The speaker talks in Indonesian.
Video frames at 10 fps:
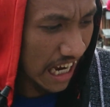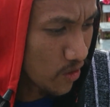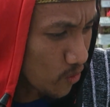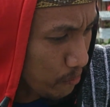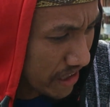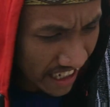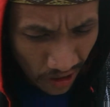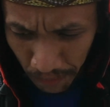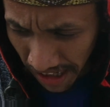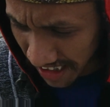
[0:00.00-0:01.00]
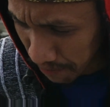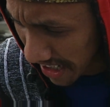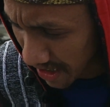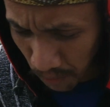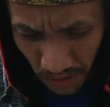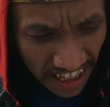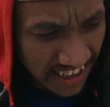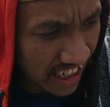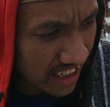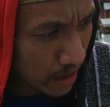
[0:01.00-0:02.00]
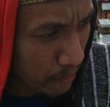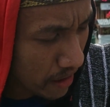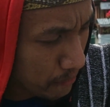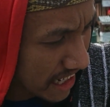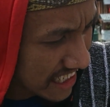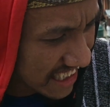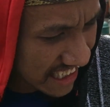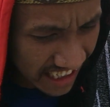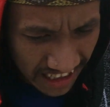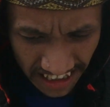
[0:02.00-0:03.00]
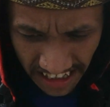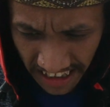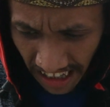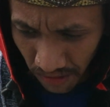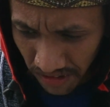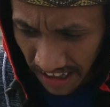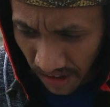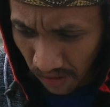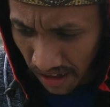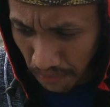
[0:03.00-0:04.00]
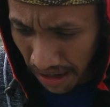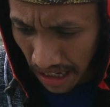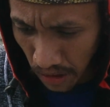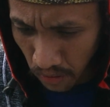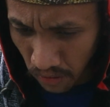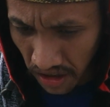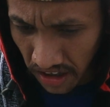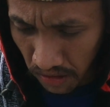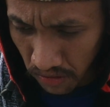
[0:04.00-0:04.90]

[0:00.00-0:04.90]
aduh mendingan aku beda berada di rumput aja daripada beda di sini nanti aku dilihat orang malu nanti